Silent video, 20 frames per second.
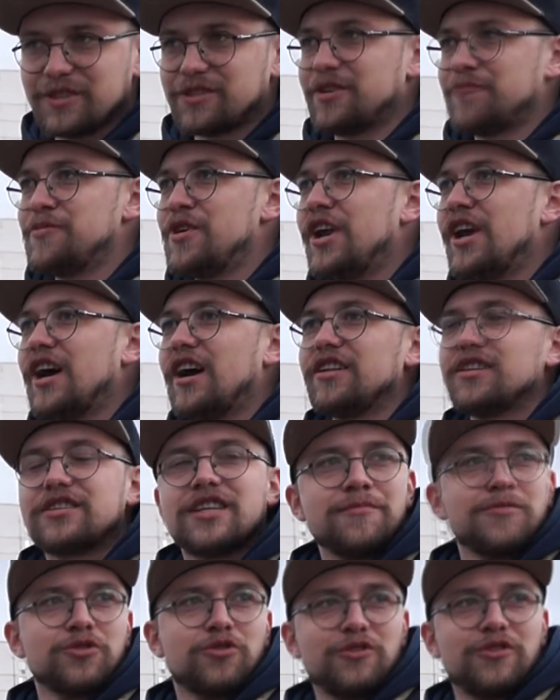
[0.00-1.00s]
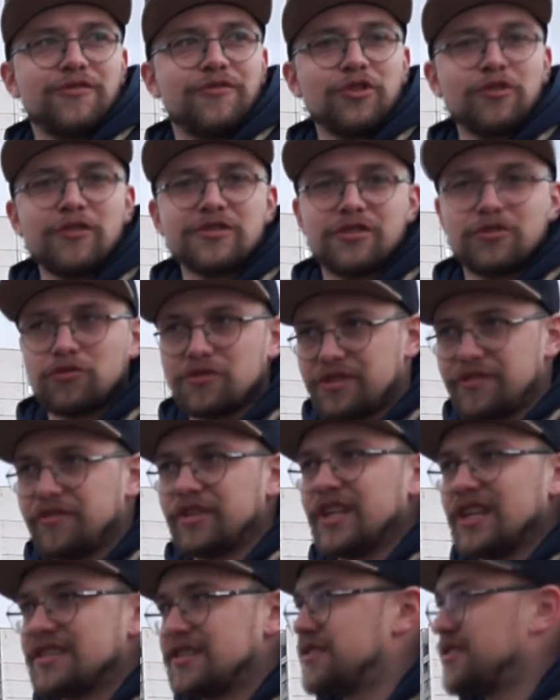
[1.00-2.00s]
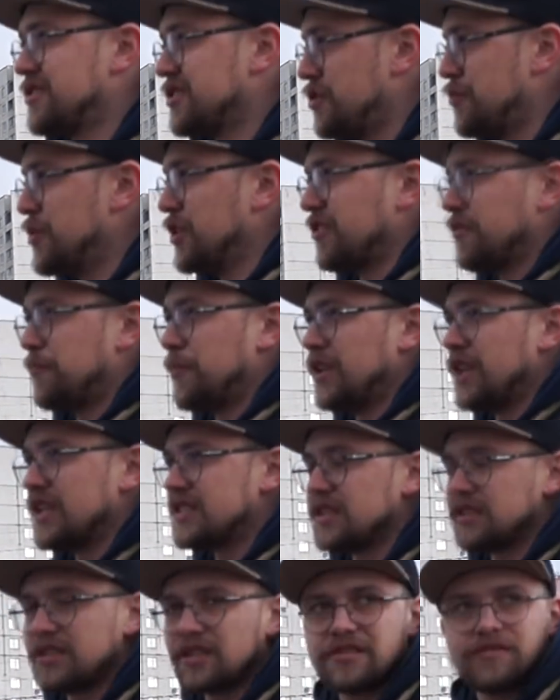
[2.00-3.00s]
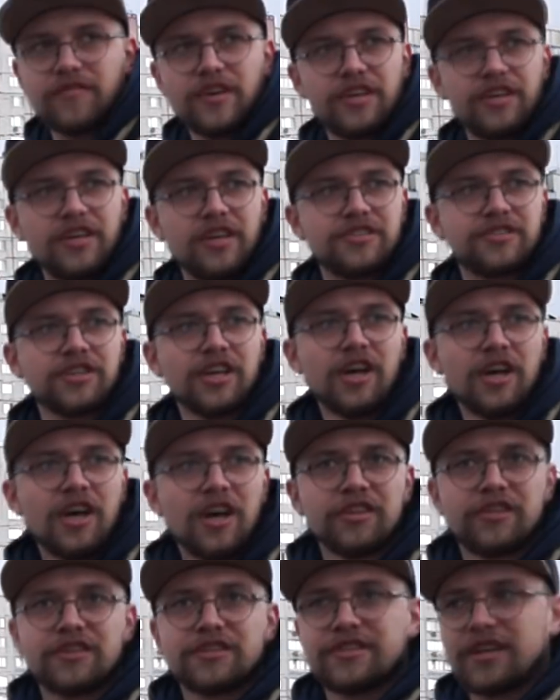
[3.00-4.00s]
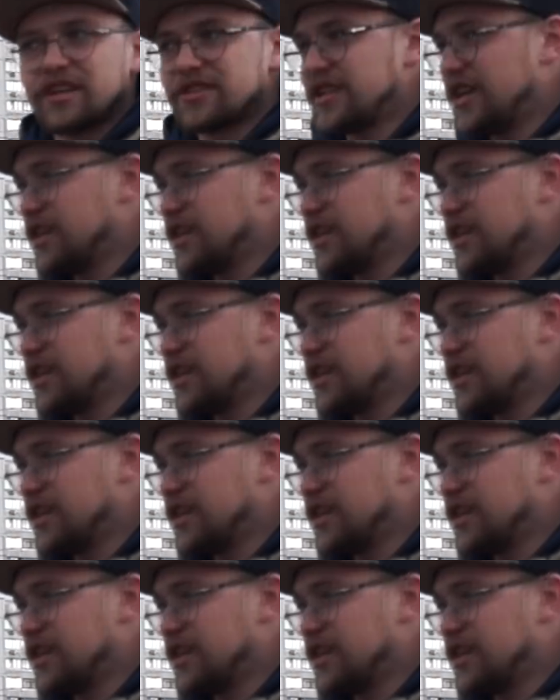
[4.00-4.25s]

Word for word: замерял, там 190, то есть 19 сантиметров полноценные свои есть. То есть, так